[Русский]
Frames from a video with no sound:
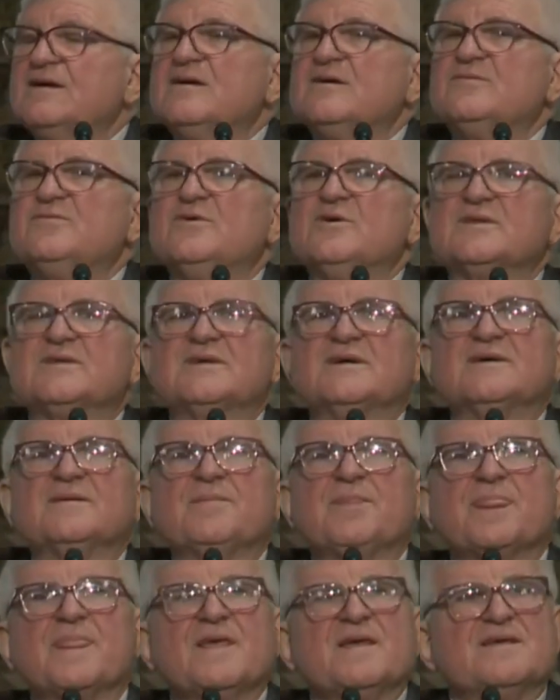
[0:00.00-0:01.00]
Вот.
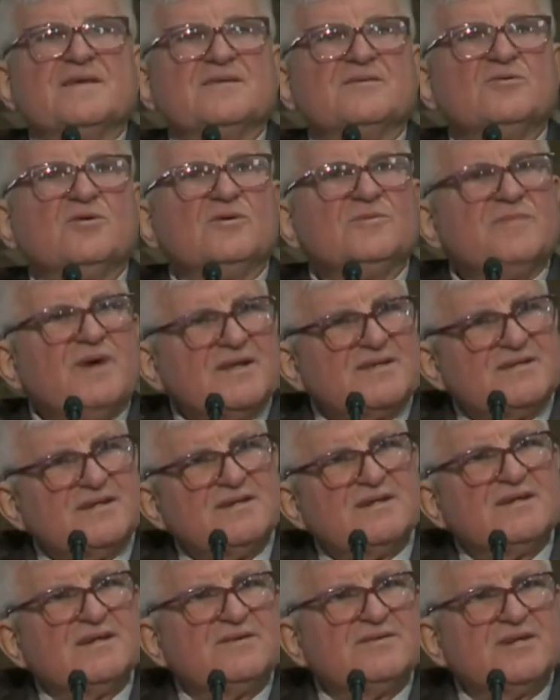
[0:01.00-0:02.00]
Но он
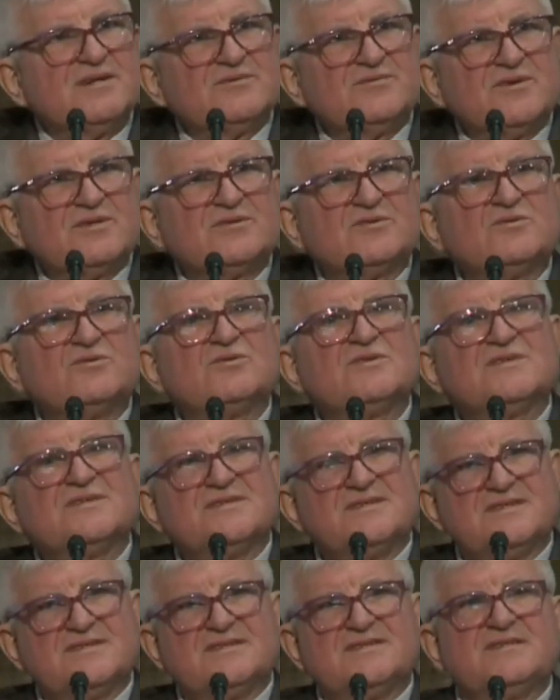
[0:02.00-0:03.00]
матери говорит, вот
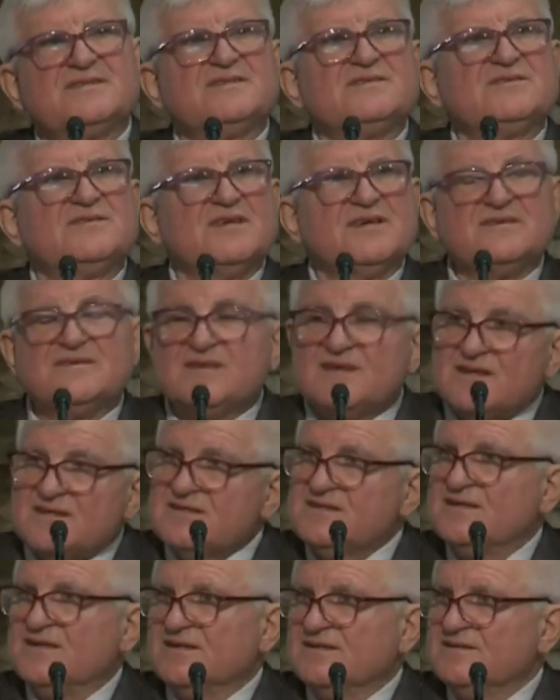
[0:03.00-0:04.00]
те
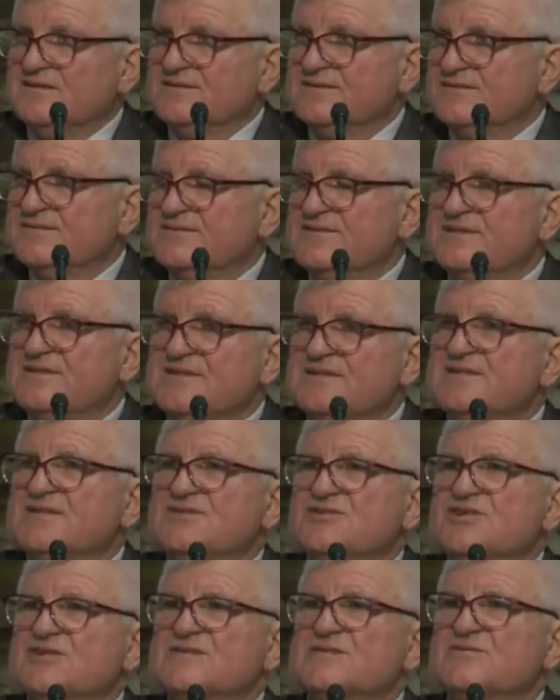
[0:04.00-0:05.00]
деньги,
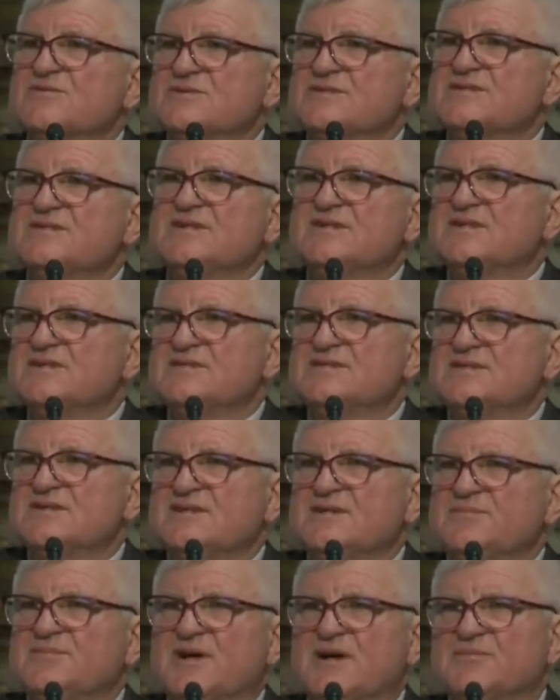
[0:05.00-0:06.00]
1100 сиклей
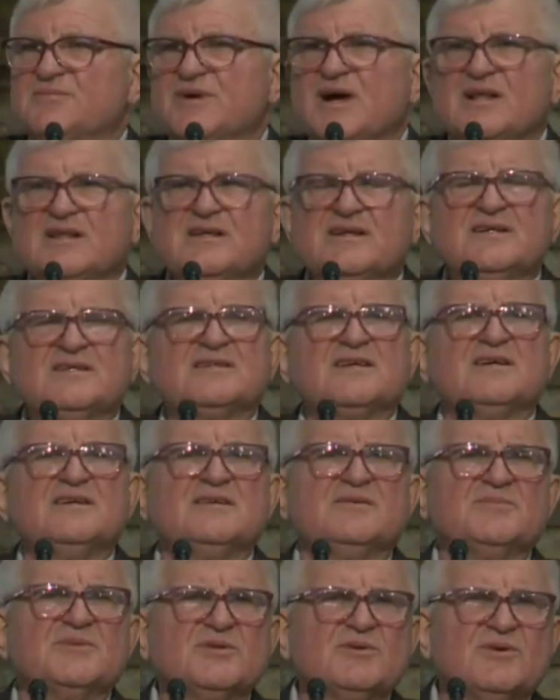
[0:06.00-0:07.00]
серебра, мало это
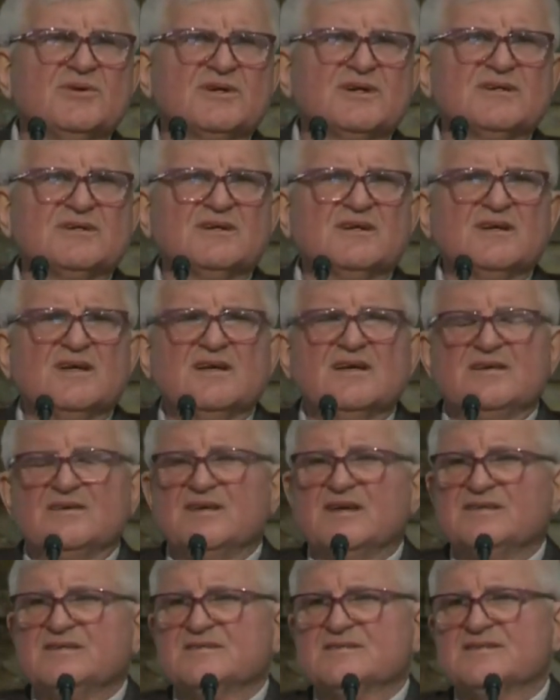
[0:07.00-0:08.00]
или много,
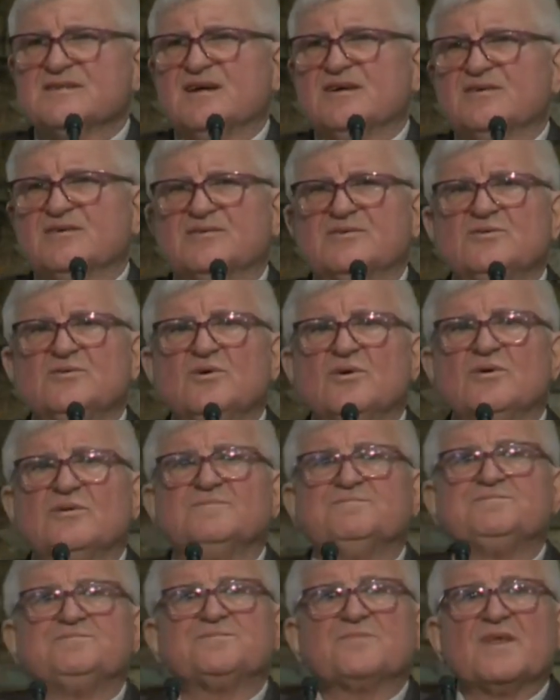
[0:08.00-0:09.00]
я не знаю.
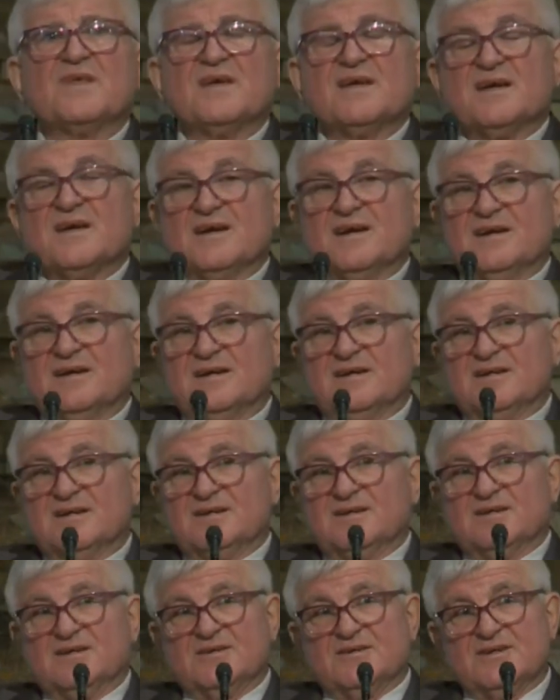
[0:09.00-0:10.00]
Но
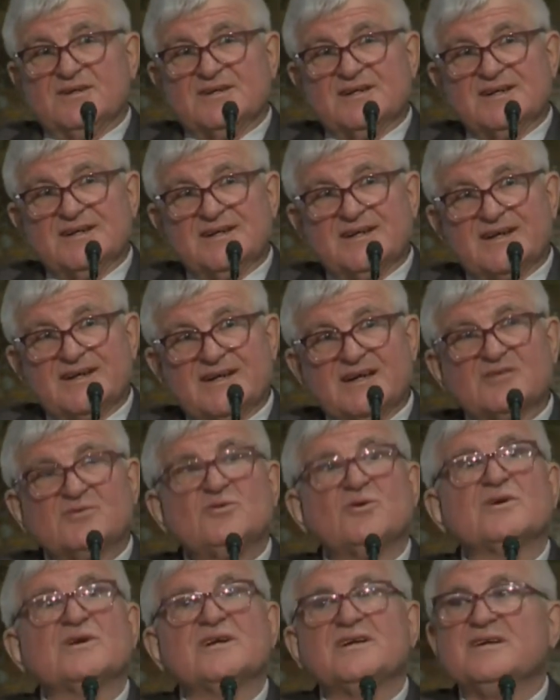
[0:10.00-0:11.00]
э,
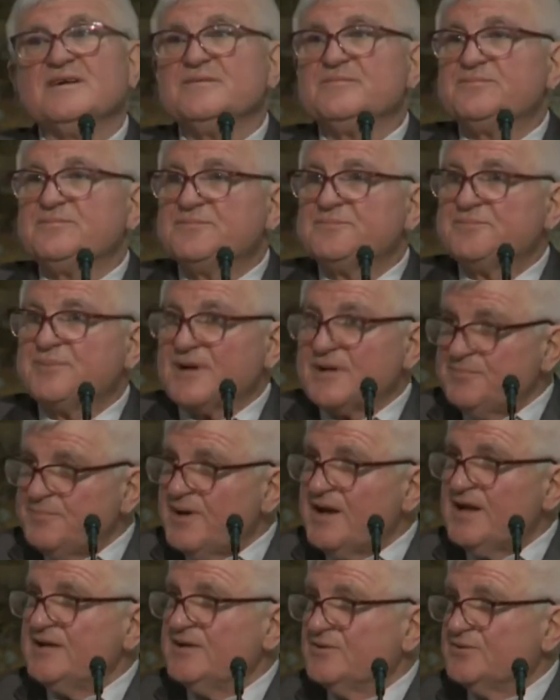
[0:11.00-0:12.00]
которые
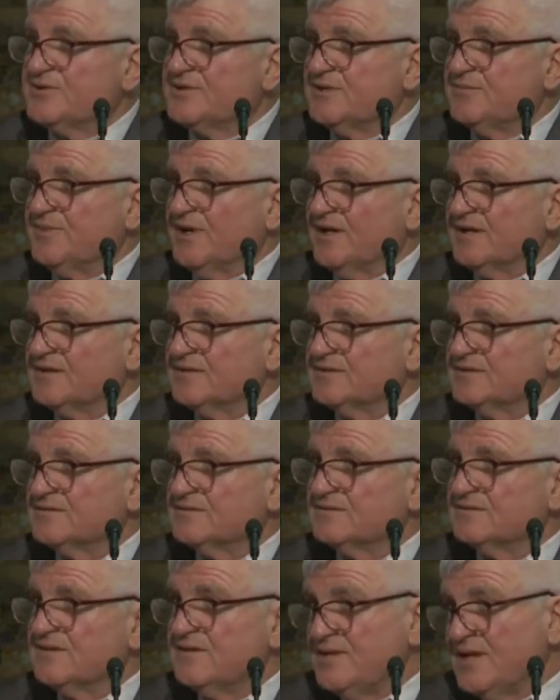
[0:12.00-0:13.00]
пропали у тебя,
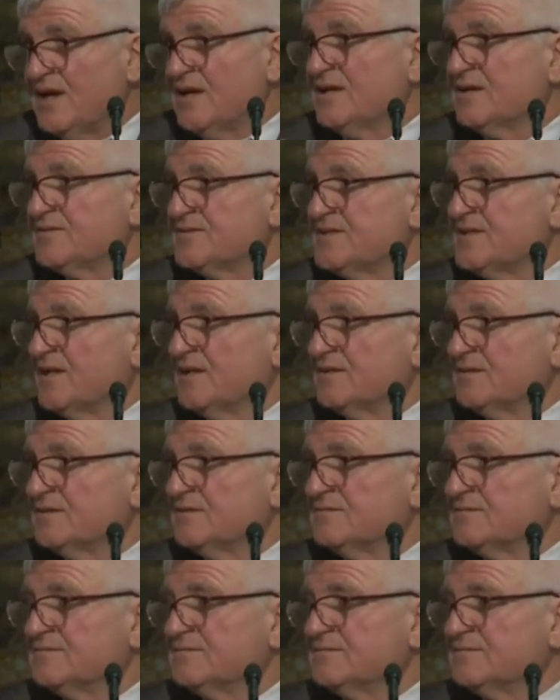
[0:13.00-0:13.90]
я их взял